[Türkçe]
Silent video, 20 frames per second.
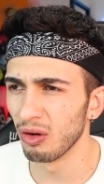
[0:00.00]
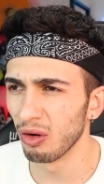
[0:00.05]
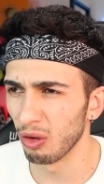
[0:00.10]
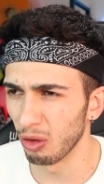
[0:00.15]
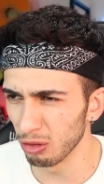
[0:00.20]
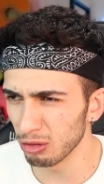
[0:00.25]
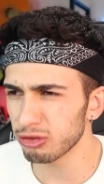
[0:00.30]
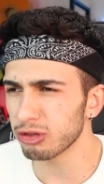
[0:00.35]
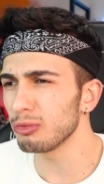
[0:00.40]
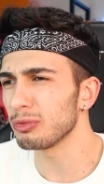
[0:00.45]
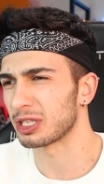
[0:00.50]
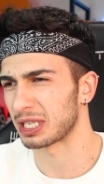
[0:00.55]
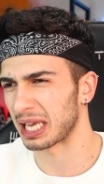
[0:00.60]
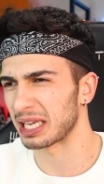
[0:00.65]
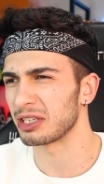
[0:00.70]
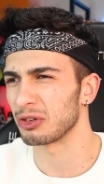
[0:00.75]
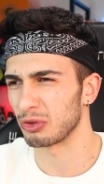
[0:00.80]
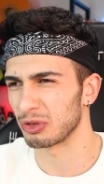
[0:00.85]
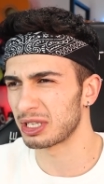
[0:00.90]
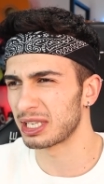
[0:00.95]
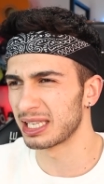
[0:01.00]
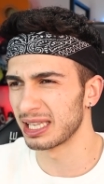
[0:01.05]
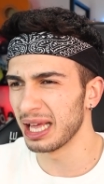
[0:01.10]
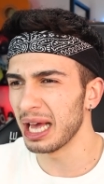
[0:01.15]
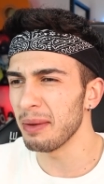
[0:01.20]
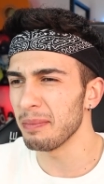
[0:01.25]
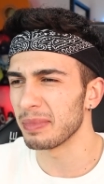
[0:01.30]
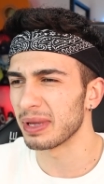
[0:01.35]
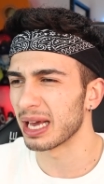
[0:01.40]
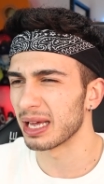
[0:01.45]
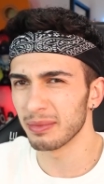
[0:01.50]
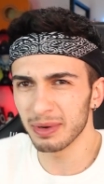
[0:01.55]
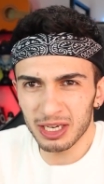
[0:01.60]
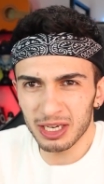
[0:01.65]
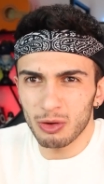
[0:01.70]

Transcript: O, e, oldu mu sence? O slime mi yani?